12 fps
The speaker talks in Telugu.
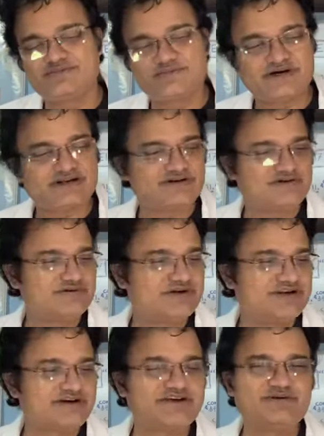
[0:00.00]
పార్కులు
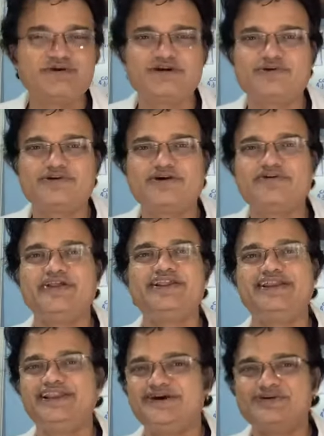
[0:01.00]
ఎంటర్టైన్మెంట్లు ఉండడం అవన్నీ
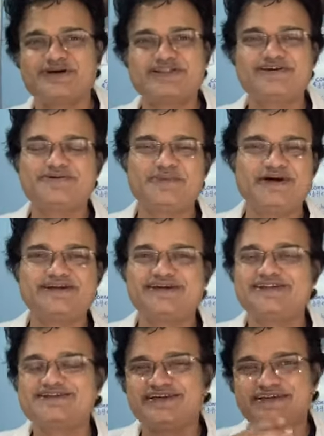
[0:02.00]
లేవు కదా బయటకు
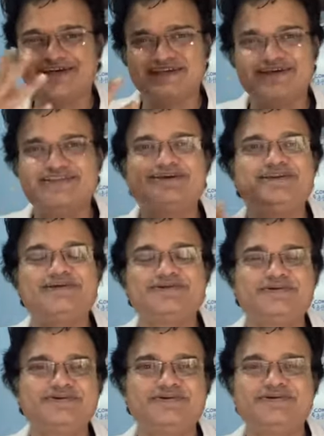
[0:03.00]
వెళ్ళి చేయగలిగేది లేదు